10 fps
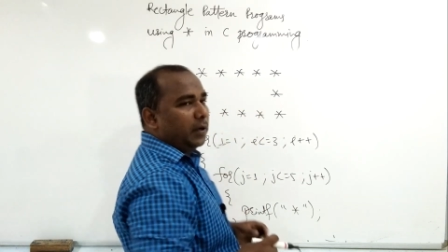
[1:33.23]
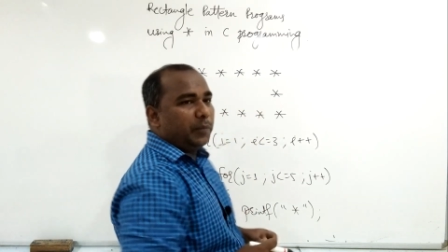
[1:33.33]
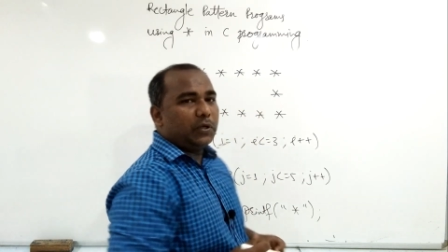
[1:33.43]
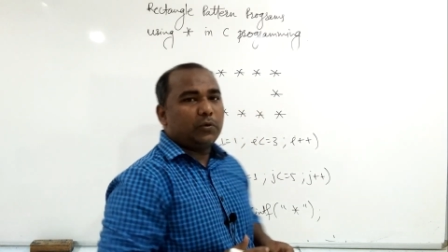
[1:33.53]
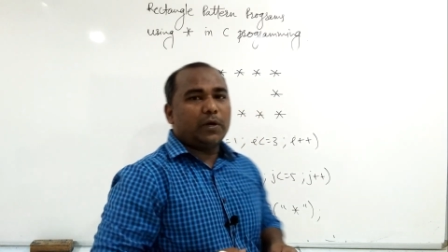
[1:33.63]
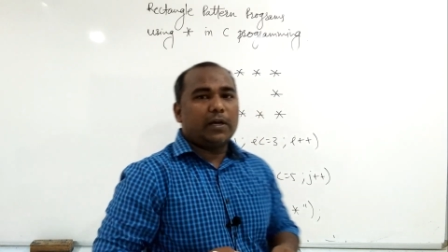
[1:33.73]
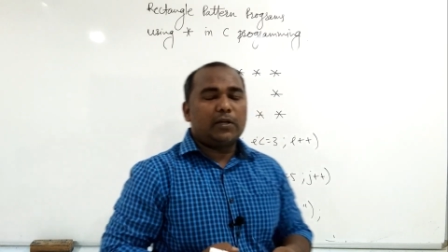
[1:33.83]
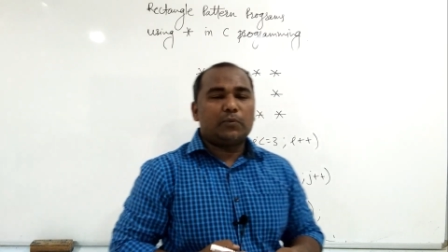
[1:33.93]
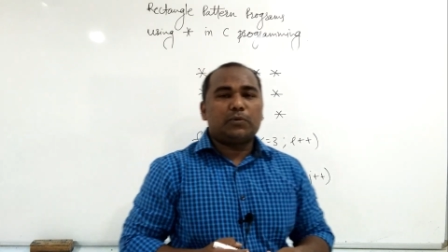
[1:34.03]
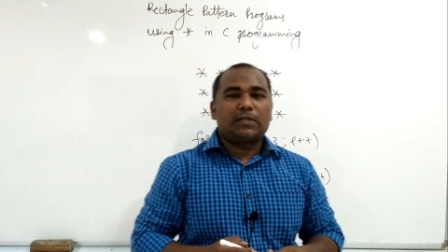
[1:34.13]
हमें जो है
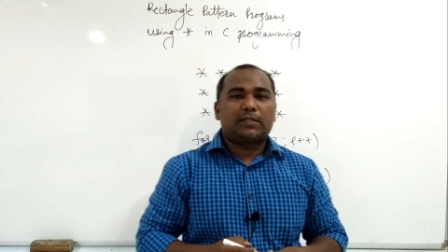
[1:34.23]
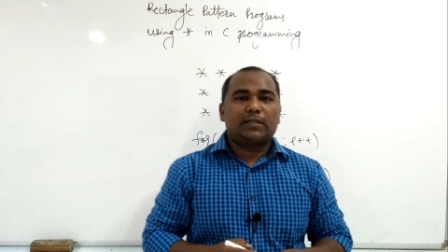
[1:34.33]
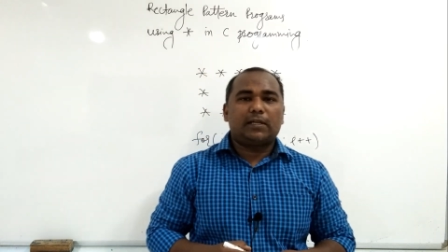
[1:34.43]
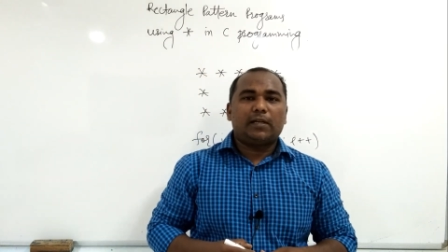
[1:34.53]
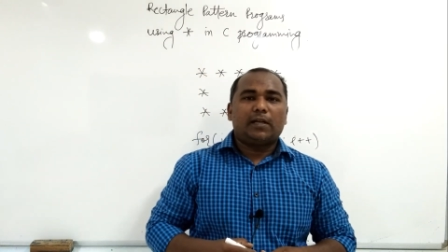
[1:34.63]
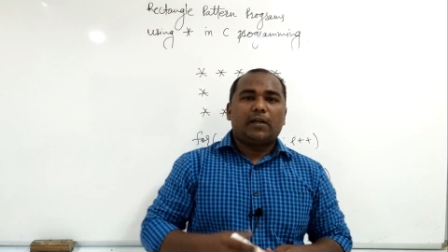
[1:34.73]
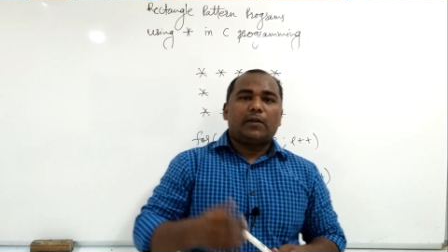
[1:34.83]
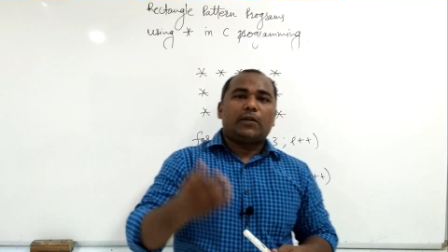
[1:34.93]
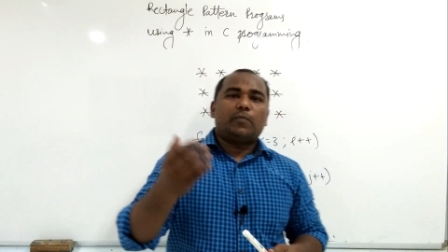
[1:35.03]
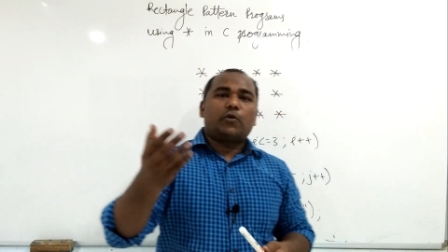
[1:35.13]
यूज़र
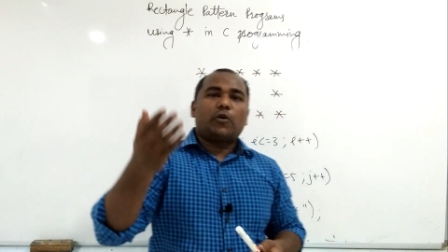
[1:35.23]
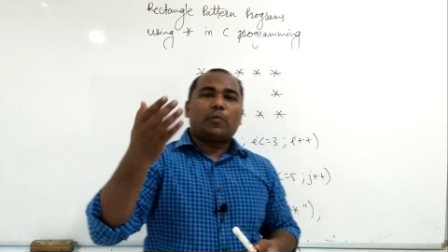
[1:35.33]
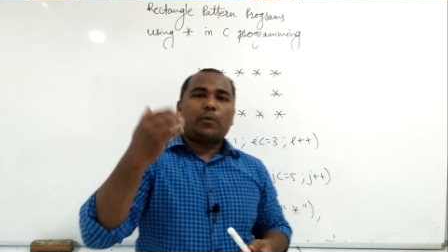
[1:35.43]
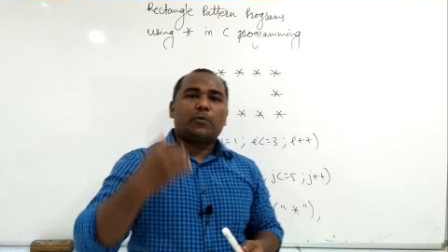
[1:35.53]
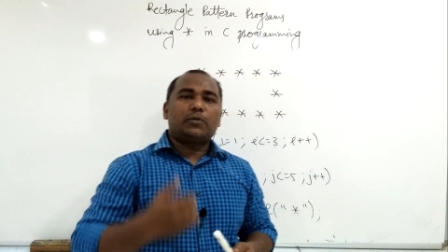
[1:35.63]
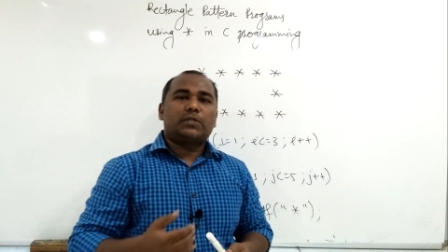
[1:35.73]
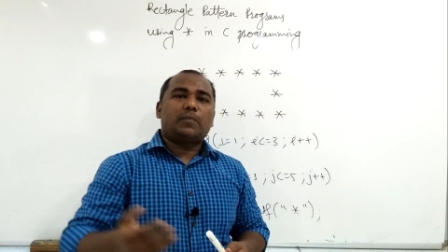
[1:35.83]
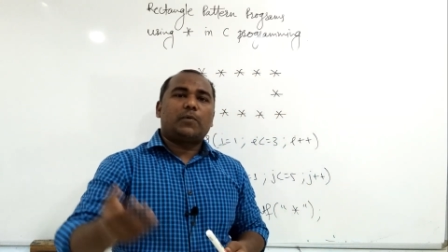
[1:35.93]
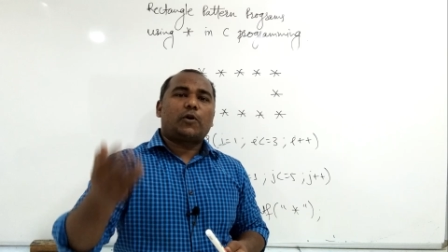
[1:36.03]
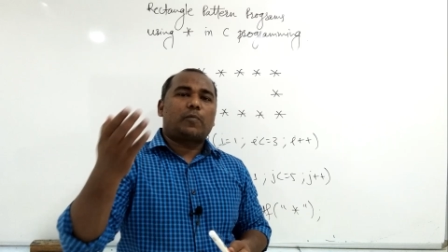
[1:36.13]
से नंबर ऑफ़ रोज़
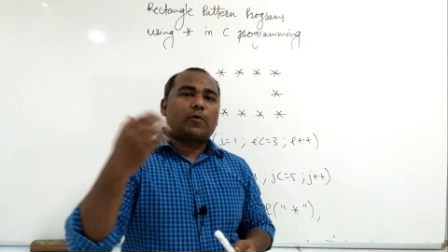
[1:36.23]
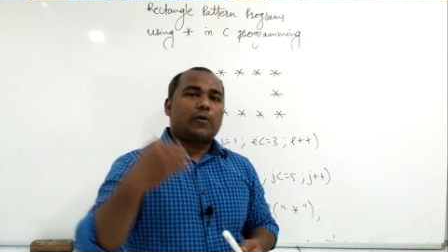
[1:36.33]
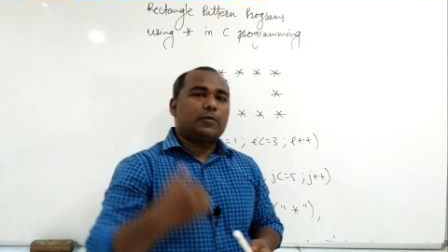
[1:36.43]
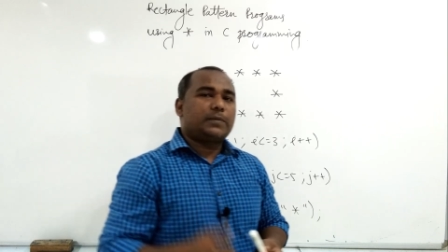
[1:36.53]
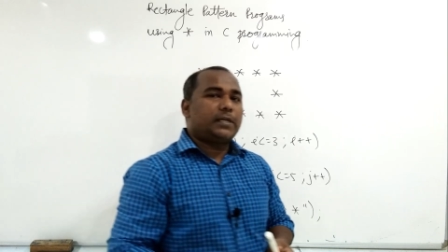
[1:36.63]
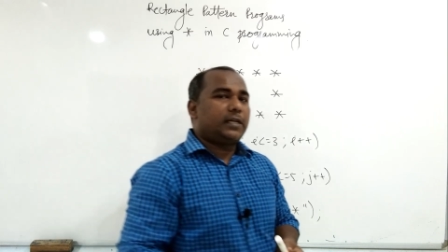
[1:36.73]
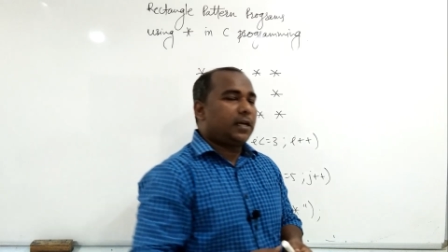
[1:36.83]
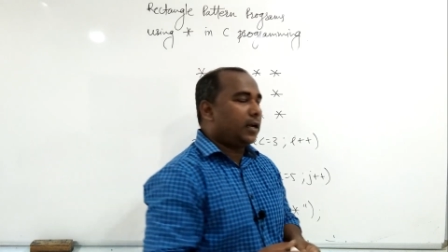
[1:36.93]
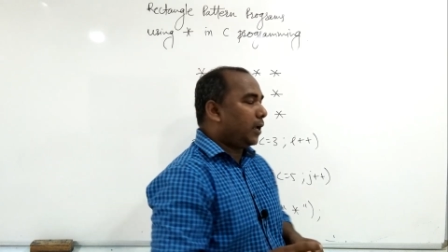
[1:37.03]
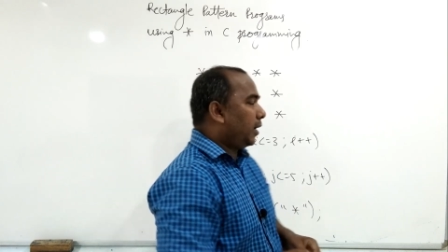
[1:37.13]
नंबर ऑफ़ कॉलम्स रीड
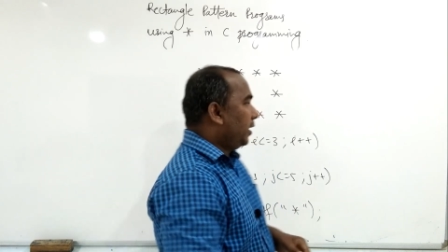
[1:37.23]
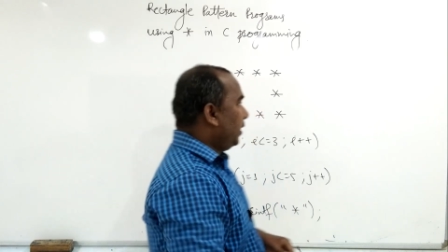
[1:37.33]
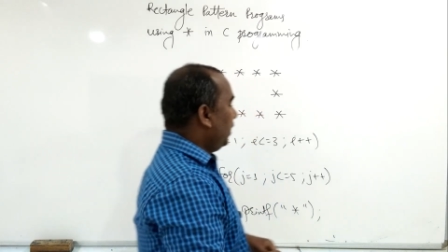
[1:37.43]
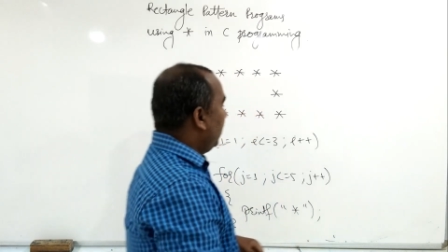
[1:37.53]
करना है